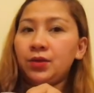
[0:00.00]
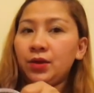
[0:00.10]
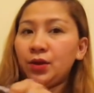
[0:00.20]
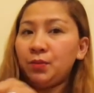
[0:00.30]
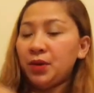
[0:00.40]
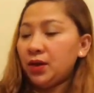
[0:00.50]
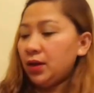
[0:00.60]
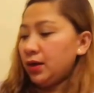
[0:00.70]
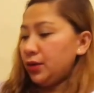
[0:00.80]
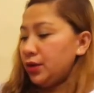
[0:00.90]
yung
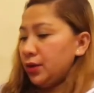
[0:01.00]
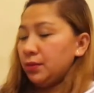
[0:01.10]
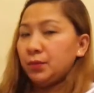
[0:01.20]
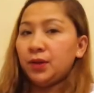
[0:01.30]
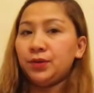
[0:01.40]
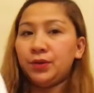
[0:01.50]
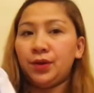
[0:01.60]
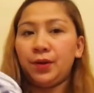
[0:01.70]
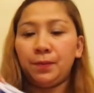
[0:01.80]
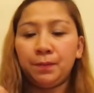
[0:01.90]
pinaka-ano niya, mother
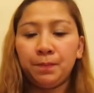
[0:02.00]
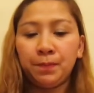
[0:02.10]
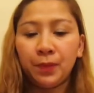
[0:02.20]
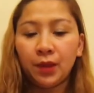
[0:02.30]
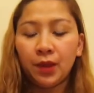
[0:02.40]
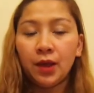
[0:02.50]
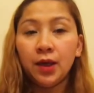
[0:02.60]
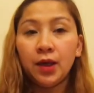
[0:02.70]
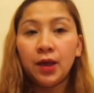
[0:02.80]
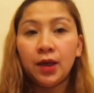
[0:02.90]
niya.
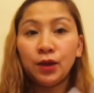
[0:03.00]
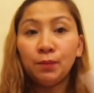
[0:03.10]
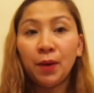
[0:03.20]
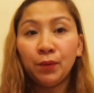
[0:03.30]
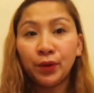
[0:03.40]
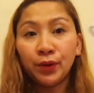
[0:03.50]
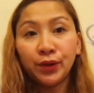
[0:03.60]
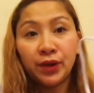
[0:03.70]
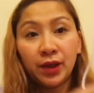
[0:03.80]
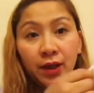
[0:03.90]
Ito yung power cord
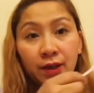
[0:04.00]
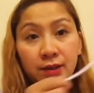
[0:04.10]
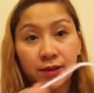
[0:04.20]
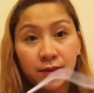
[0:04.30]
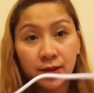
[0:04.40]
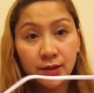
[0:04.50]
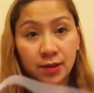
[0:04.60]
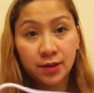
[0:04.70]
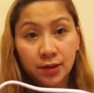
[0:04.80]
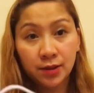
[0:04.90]
niya, guys.
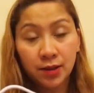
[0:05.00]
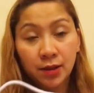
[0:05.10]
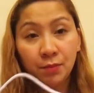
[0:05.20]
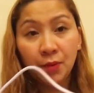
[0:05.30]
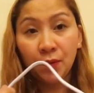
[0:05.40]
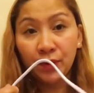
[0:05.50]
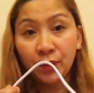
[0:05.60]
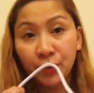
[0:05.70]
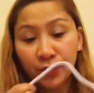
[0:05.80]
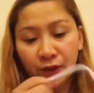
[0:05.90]
Power
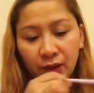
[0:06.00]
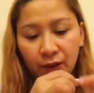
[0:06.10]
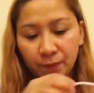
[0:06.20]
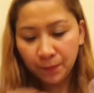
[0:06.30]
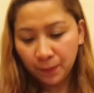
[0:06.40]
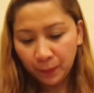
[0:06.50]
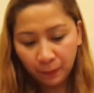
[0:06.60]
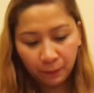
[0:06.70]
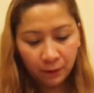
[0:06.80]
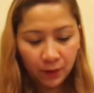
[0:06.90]
cord niya.
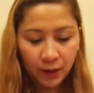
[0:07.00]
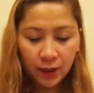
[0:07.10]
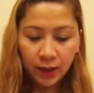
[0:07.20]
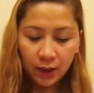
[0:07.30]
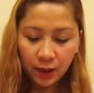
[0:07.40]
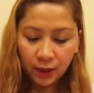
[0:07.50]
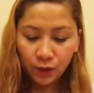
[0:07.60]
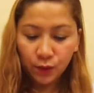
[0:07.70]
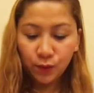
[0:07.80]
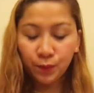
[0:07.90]
Ito
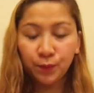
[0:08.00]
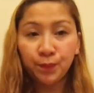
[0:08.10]
yung